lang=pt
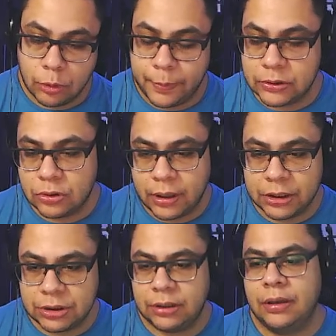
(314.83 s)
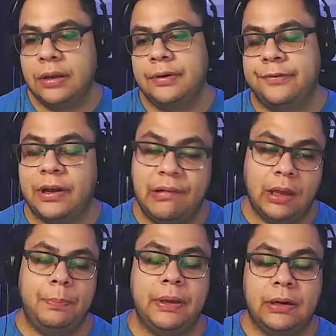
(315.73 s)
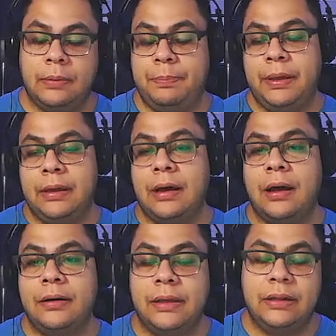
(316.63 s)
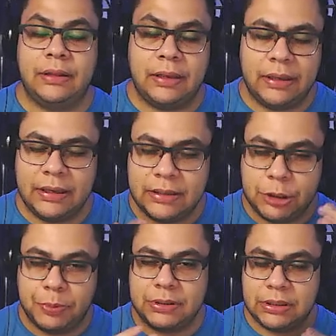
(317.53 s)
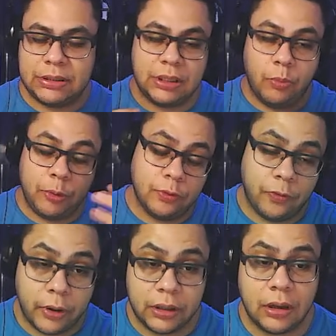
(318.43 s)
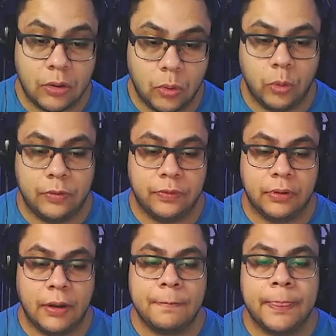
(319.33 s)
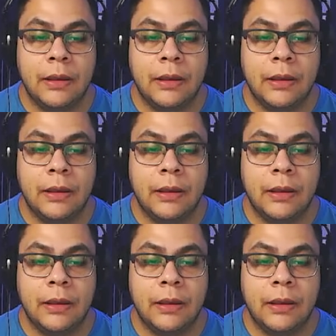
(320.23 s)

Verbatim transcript: O personagem valer a pena pegar, ele tem que, tipo assim, ser muito fora da curva, né?